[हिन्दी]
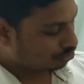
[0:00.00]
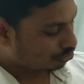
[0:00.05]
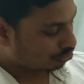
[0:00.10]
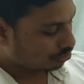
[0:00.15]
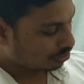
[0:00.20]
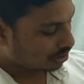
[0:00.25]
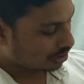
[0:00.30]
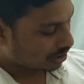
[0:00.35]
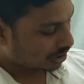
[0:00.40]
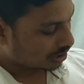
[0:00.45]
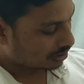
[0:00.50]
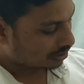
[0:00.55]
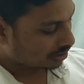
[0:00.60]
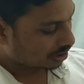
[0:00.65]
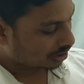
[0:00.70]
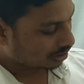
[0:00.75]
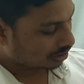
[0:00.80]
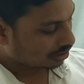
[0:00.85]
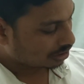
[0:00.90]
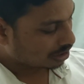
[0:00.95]
जो
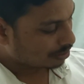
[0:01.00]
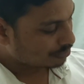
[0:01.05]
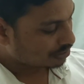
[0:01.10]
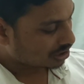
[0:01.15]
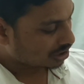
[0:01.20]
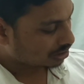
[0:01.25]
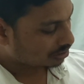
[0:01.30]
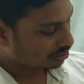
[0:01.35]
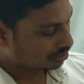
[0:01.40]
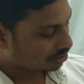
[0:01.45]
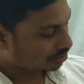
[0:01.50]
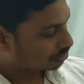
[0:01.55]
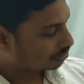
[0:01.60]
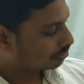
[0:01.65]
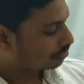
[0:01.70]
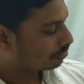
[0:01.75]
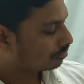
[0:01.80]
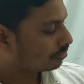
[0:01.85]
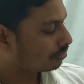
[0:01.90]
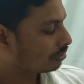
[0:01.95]
एडटेक के नाम से आते हैं
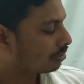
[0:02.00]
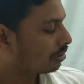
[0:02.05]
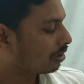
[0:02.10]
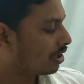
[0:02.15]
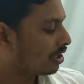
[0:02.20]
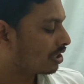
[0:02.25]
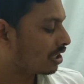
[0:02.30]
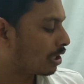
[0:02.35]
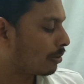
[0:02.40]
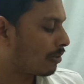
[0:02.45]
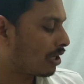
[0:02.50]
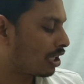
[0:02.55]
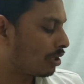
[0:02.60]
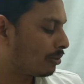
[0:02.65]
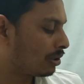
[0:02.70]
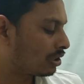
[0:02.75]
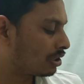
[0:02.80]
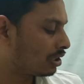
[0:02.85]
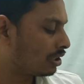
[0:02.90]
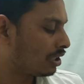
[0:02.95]
इसके बारे
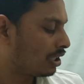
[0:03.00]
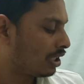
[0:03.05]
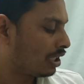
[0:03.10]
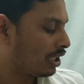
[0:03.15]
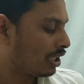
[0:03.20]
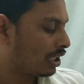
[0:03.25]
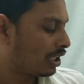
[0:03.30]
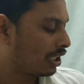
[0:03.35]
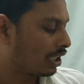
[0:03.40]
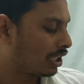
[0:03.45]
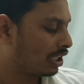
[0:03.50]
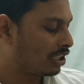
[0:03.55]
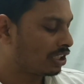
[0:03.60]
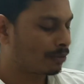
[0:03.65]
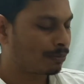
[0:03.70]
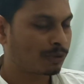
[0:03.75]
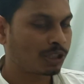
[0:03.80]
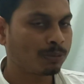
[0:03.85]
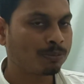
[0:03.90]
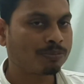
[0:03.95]
में बताए तो
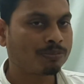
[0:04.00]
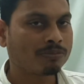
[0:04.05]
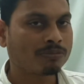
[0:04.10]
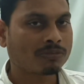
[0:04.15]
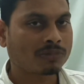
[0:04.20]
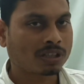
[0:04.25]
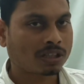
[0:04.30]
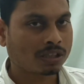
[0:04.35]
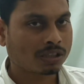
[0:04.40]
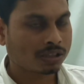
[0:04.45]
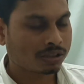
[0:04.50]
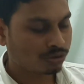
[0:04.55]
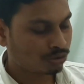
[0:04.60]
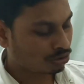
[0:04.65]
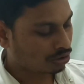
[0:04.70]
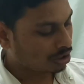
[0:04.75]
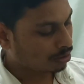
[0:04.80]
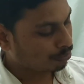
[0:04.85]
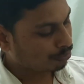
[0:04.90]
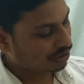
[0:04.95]
एडेप्टिव
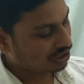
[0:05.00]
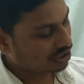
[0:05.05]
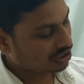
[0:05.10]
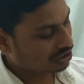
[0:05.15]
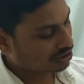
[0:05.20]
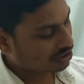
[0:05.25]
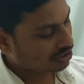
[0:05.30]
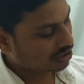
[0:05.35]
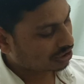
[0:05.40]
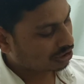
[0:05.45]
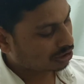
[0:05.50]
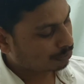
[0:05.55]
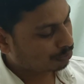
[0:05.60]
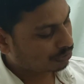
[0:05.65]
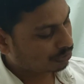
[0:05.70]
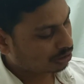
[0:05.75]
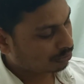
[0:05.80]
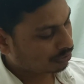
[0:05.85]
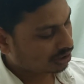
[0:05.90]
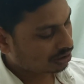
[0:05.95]
जो कंपनी इसकी
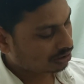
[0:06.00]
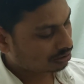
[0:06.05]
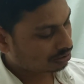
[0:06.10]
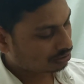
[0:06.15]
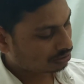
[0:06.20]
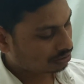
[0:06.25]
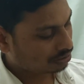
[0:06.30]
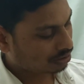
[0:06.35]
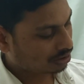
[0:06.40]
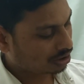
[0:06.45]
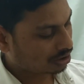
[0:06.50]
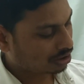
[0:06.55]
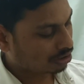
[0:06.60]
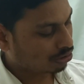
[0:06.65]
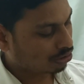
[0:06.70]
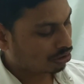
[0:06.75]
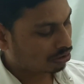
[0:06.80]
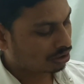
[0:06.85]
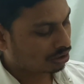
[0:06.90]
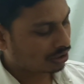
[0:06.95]
एडेप्टिव है ठीक है
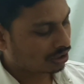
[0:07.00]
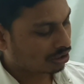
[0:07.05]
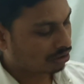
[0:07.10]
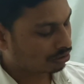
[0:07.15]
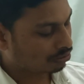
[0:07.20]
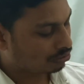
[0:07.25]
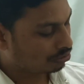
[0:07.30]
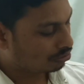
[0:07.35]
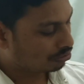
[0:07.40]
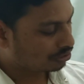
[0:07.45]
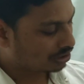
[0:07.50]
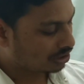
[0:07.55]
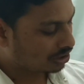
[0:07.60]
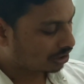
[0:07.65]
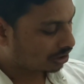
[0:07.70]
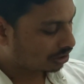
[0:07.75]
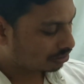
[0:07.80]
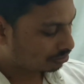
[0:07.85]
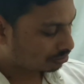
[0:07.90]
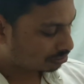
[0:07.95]
ऑपलेट टेक्नोलॉजी का
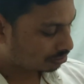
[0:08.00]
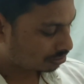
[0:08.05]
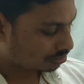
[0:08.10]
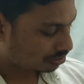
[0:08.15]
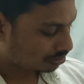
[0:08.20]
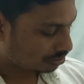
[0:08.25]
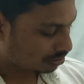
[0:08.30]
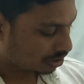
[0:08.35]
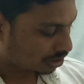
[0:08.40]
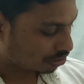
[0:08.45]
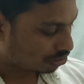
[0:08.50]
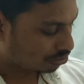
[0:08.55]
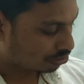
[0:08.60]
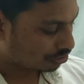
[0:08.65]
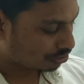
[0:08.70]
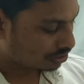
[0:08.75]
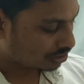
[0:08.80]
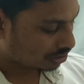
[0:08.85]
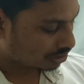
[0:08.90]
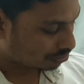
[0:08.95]
है
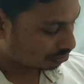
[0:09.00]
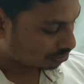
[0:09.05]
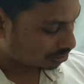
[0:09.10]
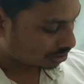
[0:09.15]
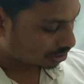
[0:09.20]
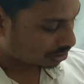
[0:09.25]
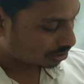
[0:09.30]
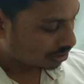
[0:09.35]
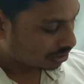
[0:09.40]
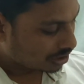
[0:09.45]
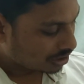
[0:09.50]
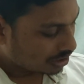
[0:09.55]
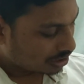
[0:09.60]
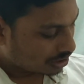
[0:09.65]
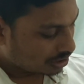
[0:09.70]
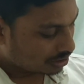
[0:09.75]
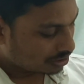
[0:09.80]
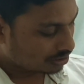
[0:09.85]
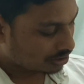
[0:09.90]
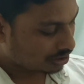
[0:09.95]
टेक्नोलॉजी का होता है
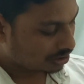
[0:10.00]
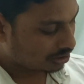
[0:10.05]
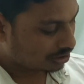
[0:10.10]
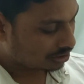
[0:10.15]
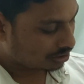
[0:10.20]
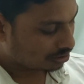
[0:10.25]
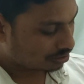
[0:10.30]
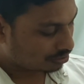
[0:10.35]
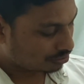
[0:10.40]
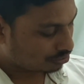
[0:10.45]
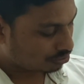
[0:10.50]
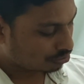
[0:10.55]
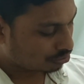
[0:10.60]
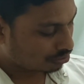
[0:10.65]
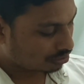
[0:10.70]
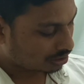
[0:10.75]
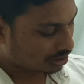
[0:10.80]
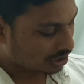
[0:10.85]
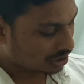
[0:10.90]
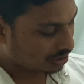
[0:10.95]
ये जो
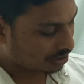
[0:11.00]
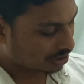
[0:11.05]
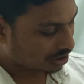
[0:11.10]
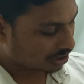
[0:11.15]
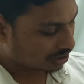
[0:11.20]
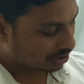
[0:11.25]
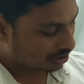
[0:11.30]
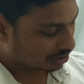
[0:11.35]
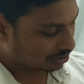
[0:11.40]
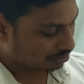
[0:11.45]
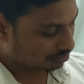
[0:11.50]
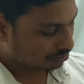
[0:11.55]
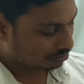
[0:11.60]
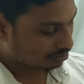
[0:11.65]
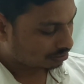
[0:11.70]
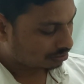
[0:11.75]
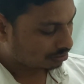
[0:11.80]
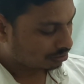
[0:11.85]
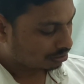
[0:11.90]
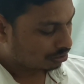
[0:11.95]
एटेक है
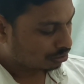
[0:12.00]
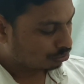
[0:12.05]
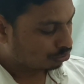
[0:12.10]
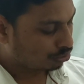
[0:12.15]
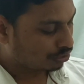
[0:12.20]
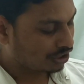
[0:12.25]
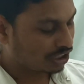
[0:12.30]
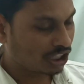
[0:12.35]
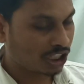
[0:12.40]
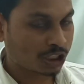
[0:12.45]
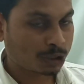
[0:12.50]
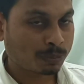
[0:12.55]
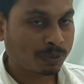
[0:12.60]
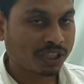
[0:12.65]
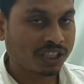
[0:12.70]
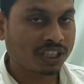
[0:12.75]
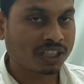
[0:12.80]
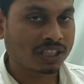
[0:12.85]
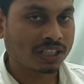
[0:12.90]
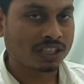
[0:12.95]
वो ए
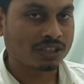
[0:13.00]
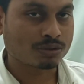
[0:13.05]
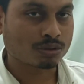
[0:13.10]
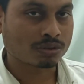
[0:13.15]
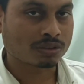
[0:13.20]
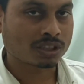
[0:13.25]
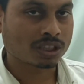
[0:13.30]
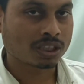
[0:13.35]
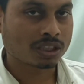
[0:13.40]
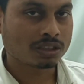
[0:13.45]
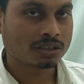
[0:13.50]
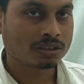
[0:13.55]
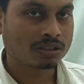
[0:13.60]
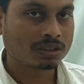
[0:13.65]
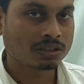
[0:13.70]
स्फेरिक लेंस होता है